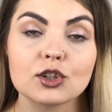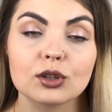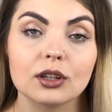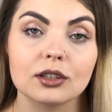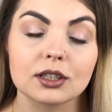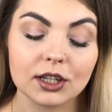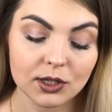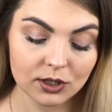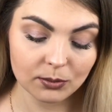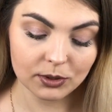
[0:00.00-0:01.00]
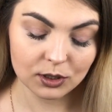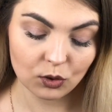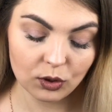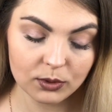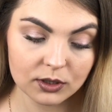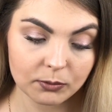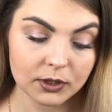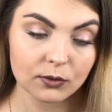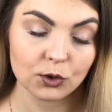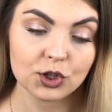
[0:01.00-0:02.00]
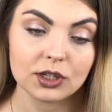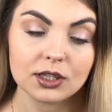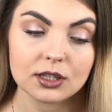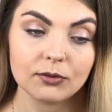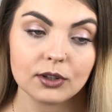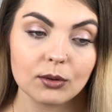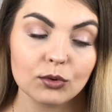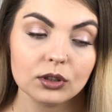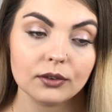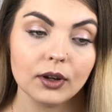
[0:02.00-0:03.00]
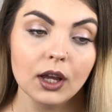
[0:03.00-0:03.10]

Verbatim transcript: что я захотела с ним познакомиться, в первую очередь из-за феромонов.